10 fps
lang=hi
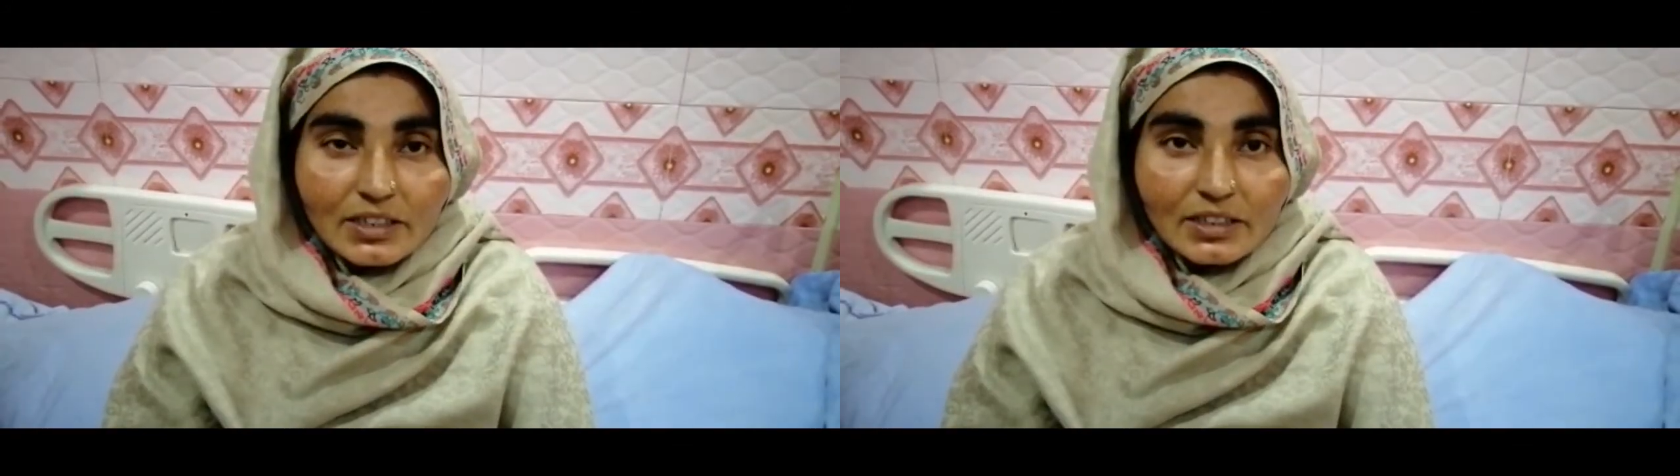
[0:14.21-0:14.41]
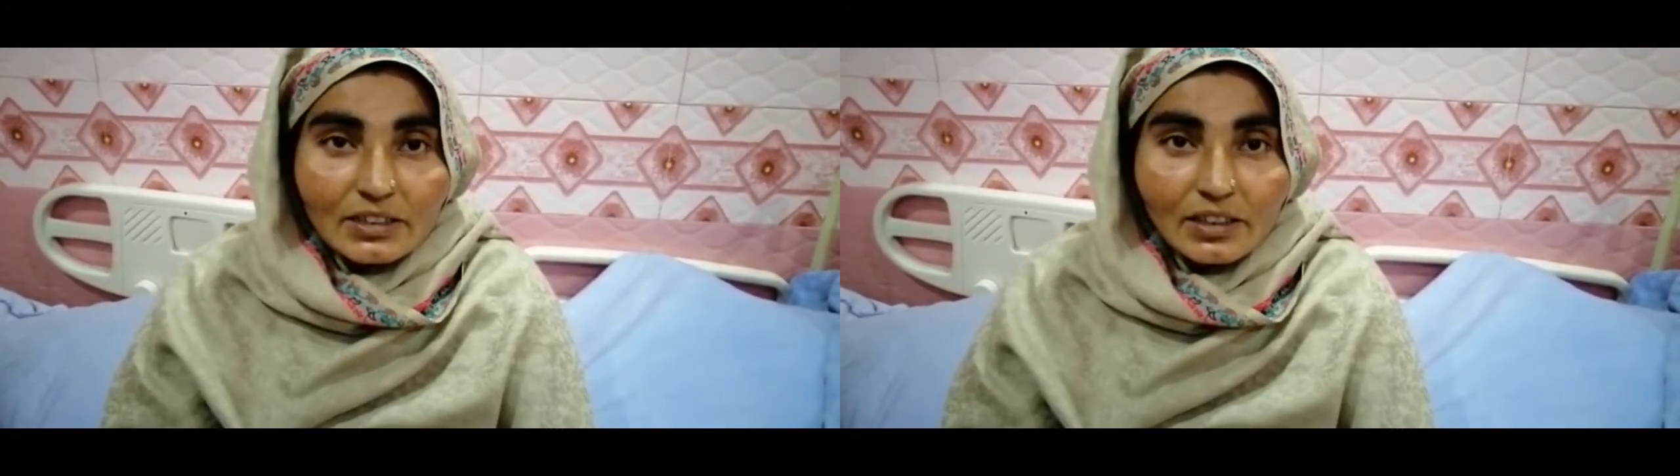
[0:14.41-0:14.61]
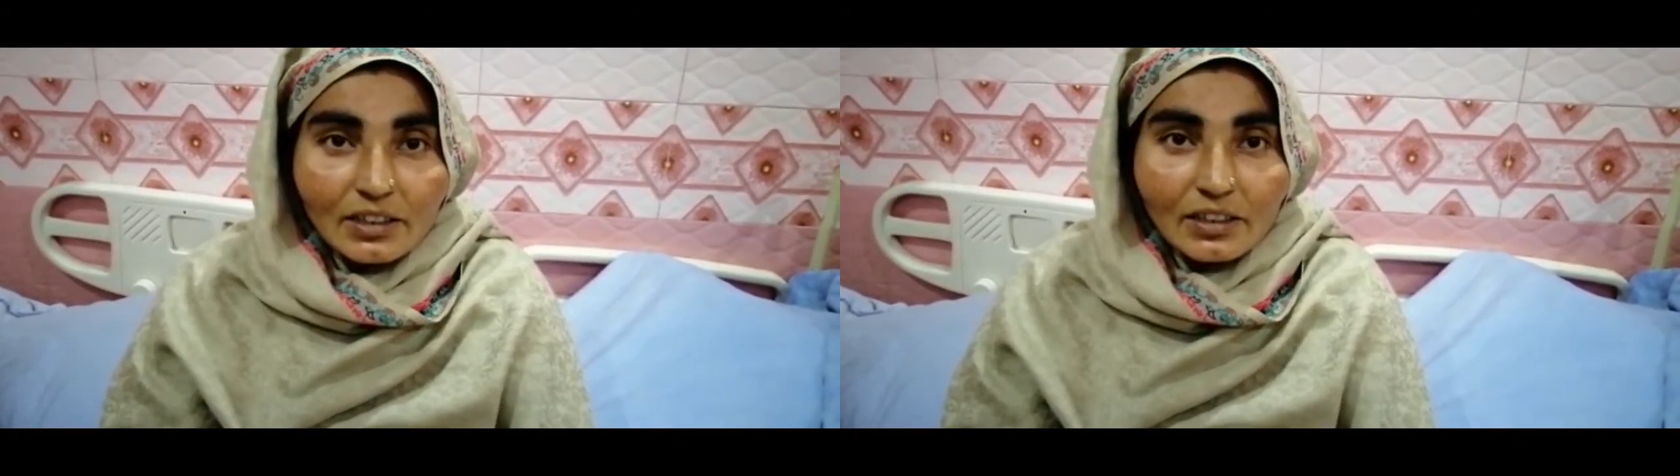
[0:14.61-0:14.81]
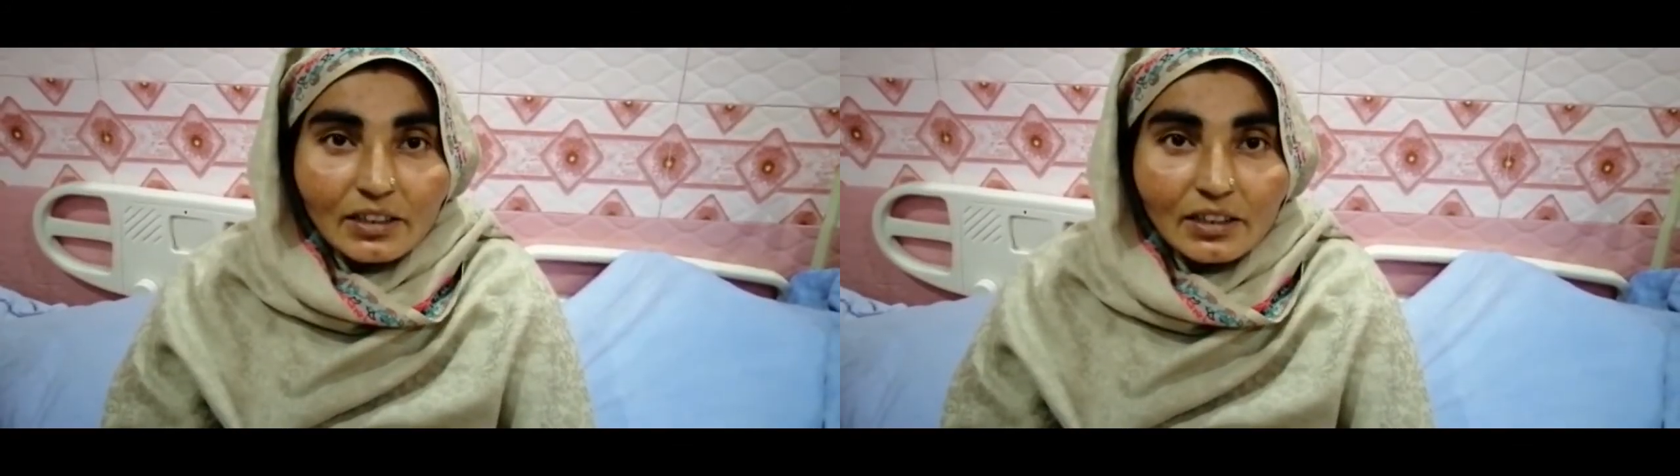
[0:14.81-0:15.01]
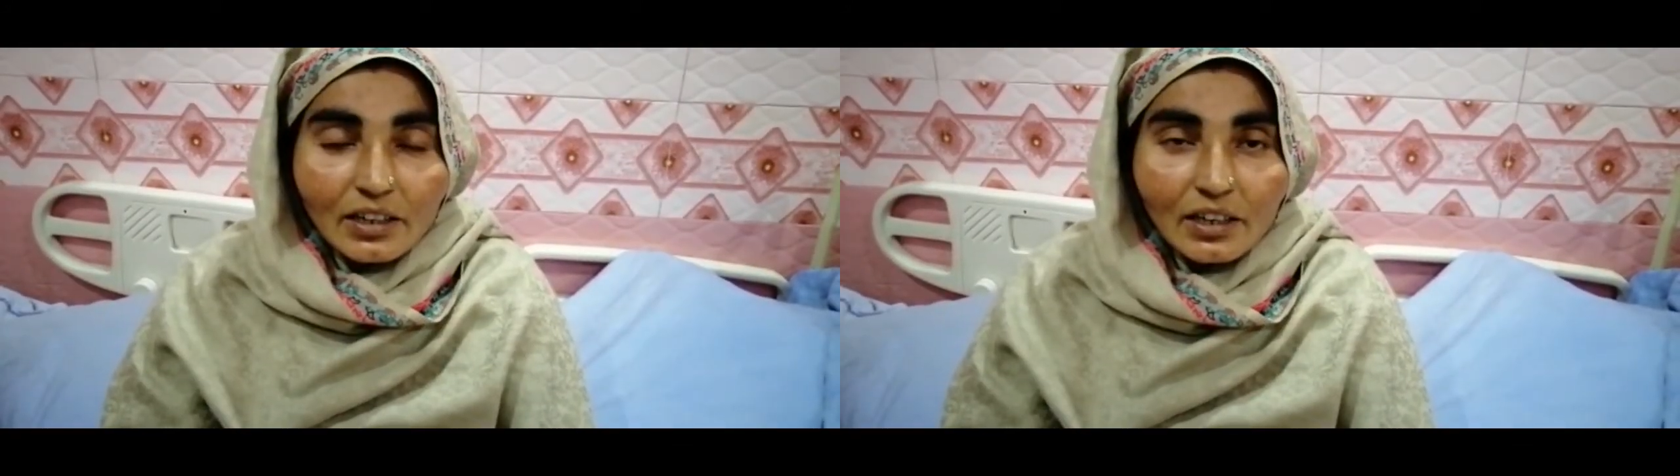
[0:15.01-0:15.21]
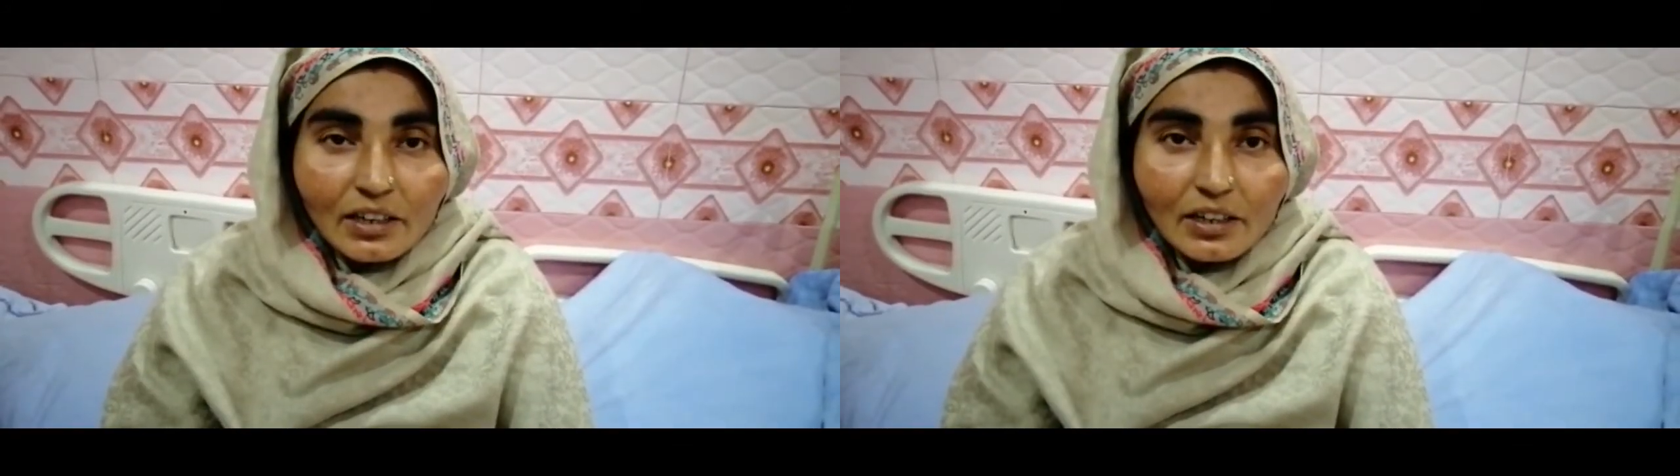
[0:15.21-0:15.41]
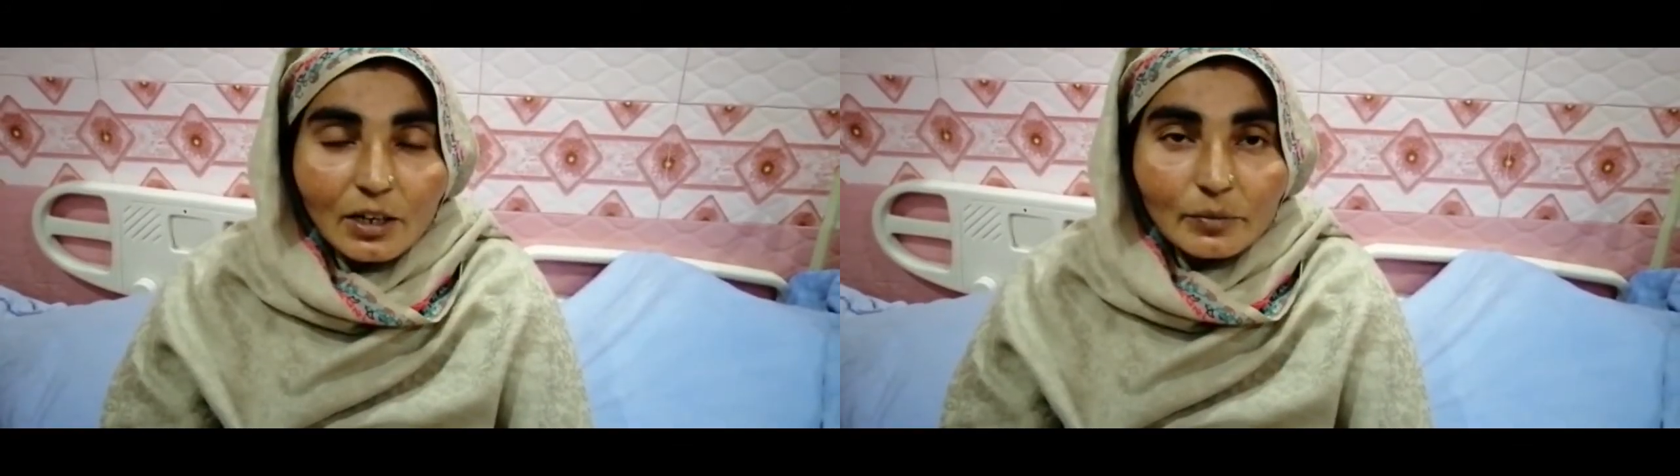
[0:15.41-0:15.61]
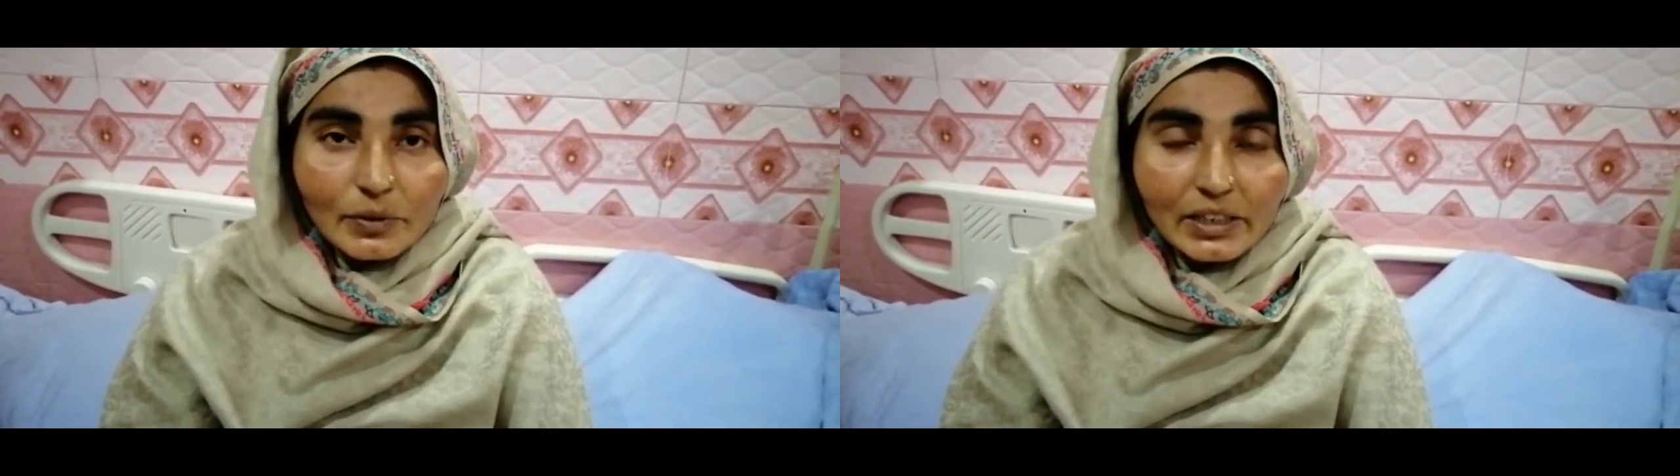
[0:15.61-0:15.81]
किया है
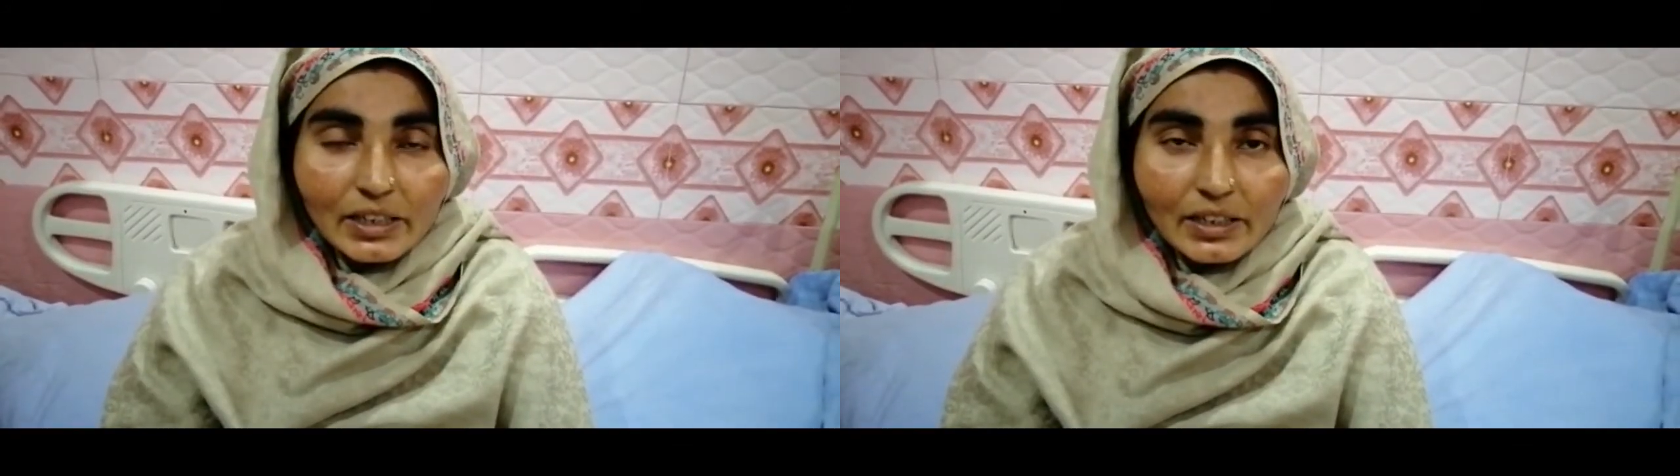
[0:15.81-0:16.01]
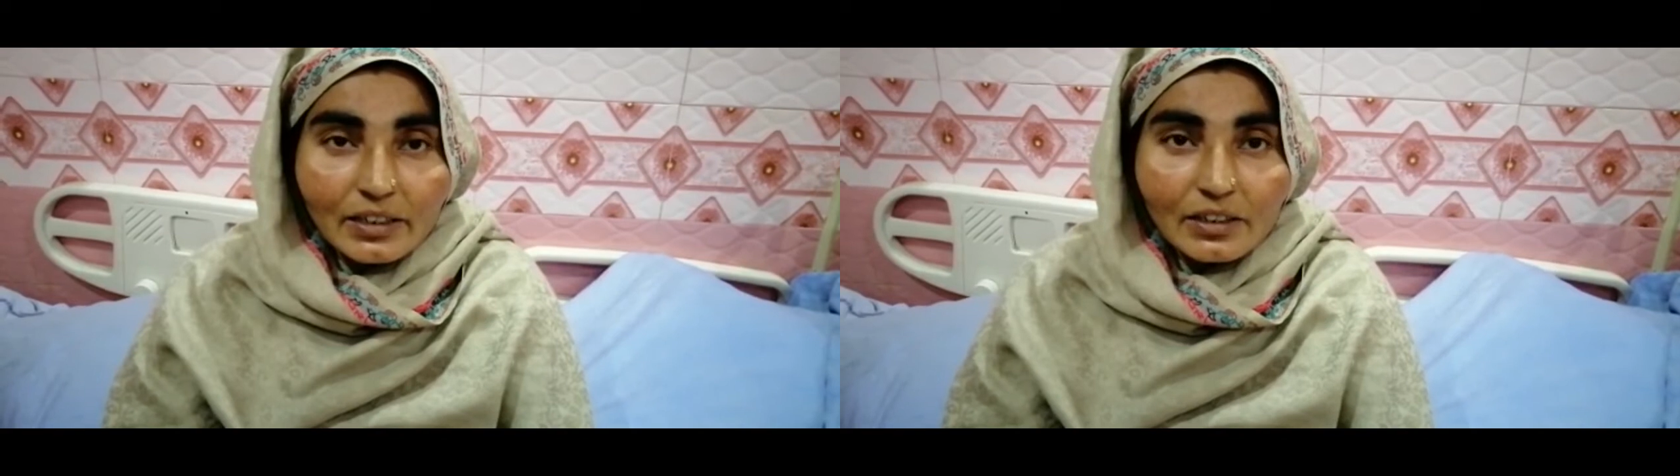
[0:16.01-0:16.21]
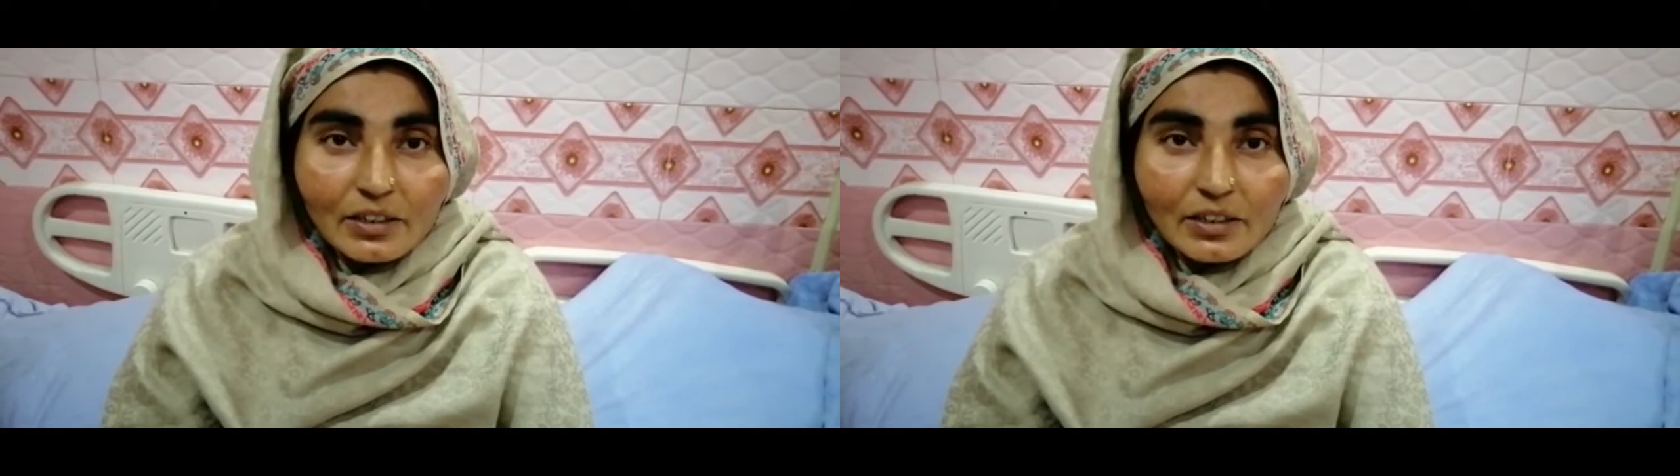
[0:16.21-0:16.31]
आराम नहीं आया